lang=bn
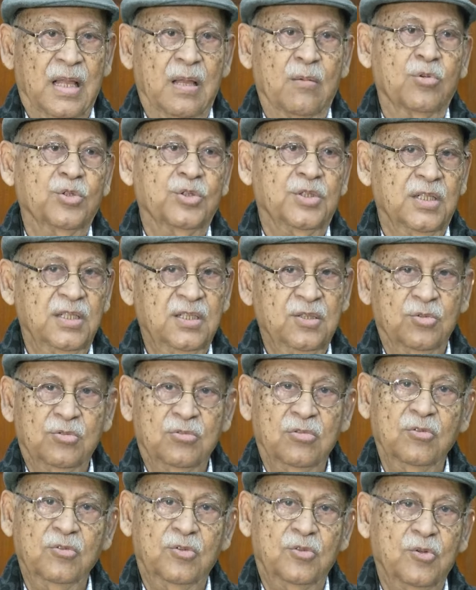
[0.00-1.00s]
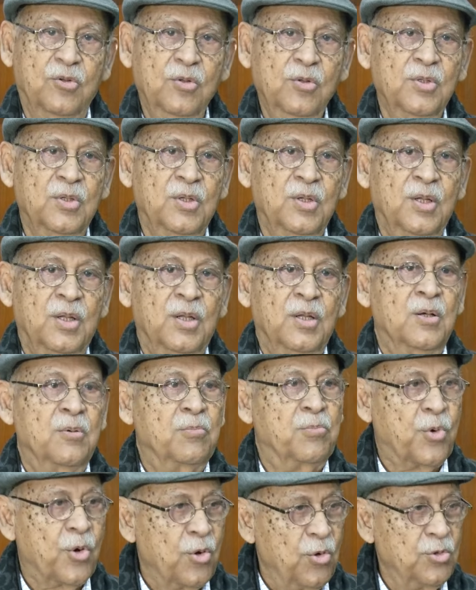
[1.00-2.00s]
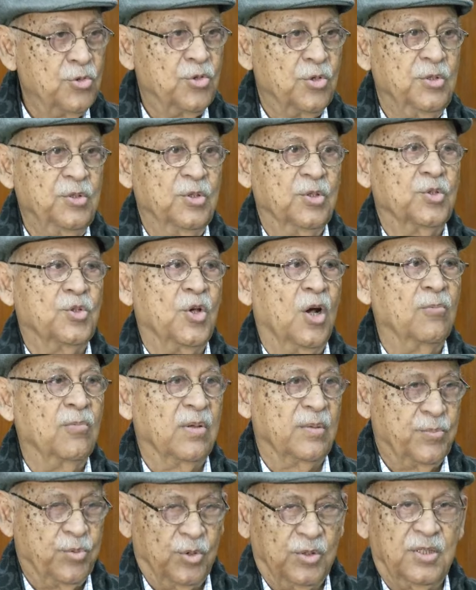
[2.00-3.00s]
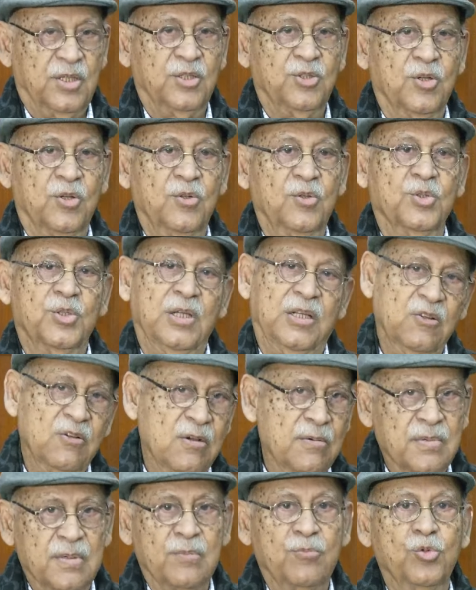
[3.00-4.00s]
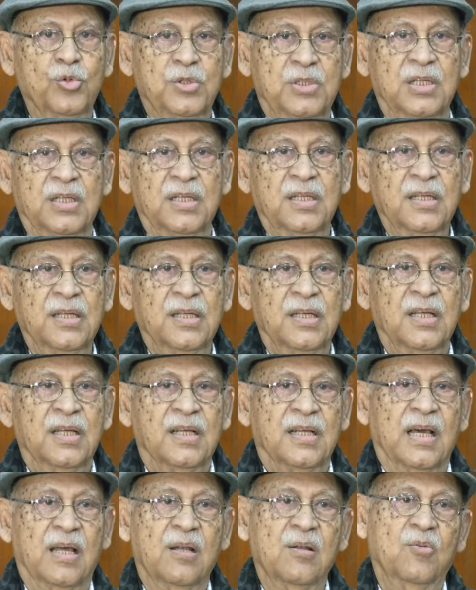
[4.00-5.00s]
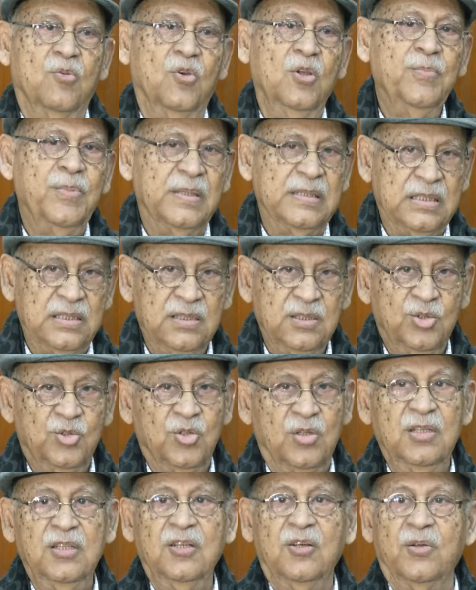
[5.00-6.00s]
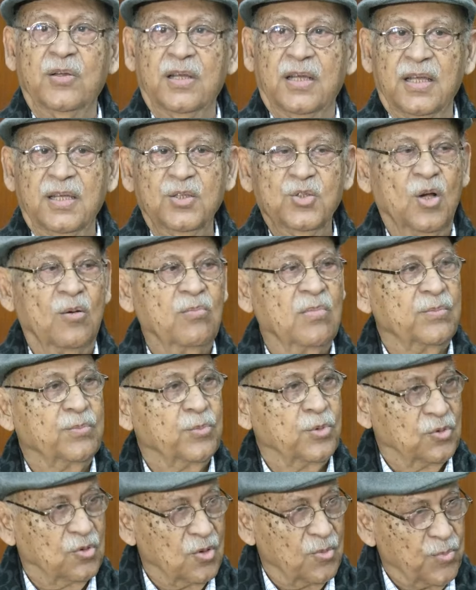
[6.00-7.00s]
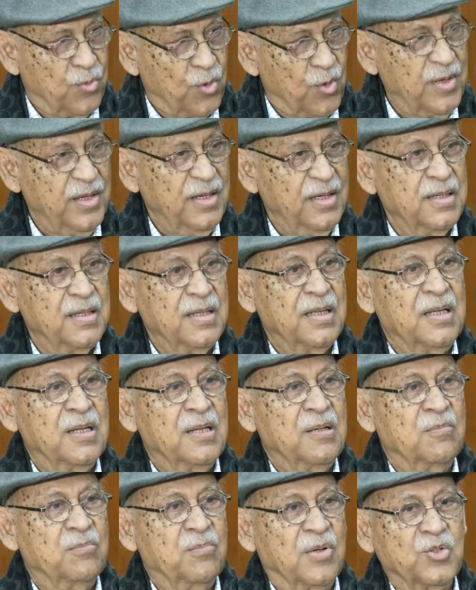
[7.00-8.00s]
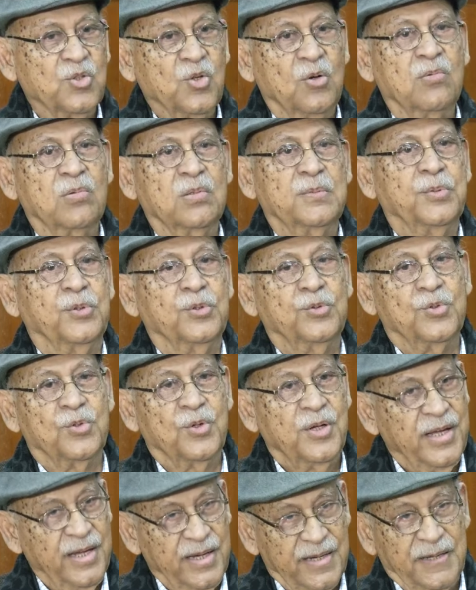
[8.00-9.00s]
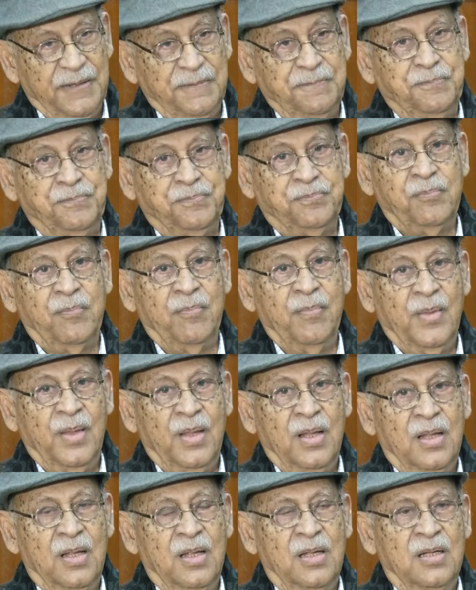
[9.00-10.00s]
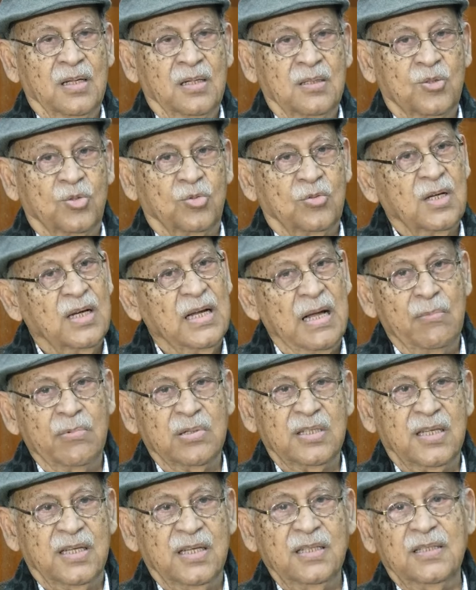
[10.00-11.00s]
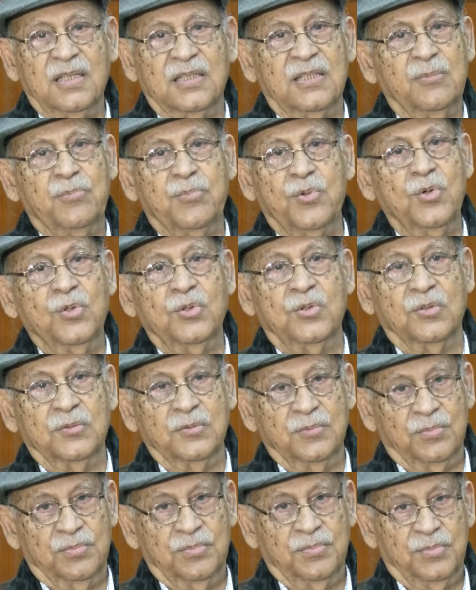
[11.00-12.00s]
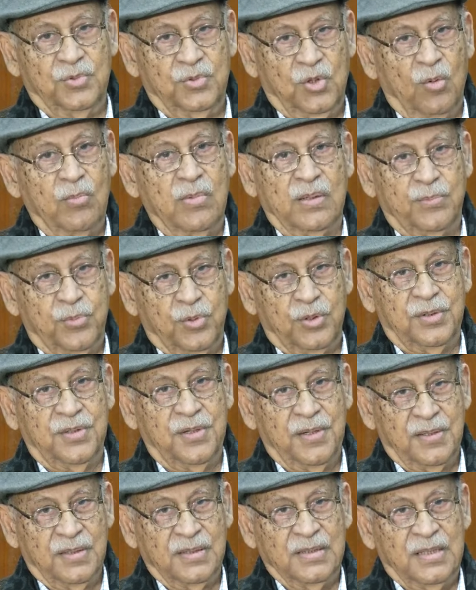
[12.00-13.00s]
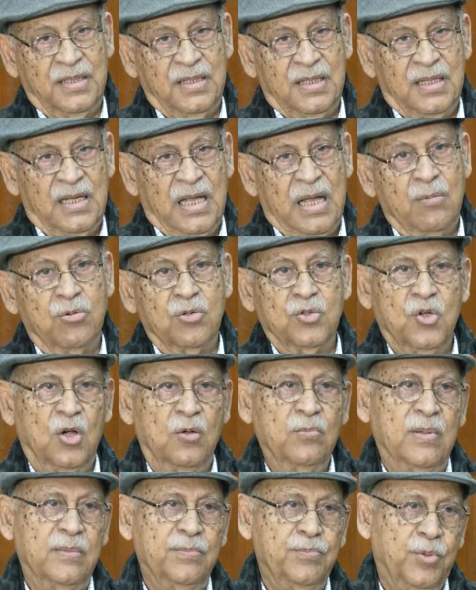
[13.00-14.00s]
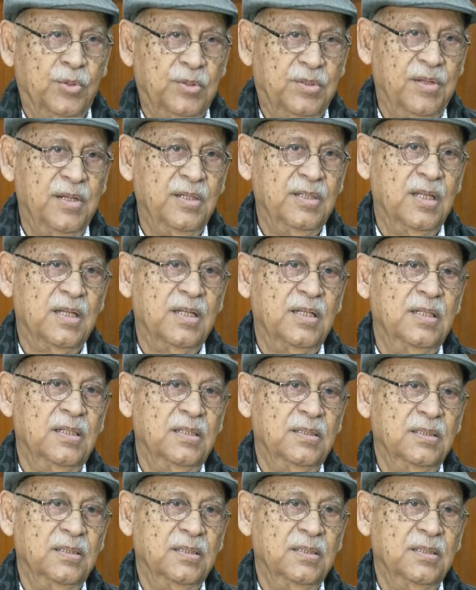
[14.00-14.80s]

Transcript: এবং সেটি অত্যন্ত প্রয়োজনীয় সংবাদপত্রের জন্য সেটাও আমরা বুঝি কারণ ওই পাতাটির জন্যে অনেকে সংবাদপত্র পড়ে বা সংবাদপত্র কেনে সুতরাং আমাদেরকে তাদের প্রয়োজন সংবাদপত্রের এবং সংবাদপত্রে যারা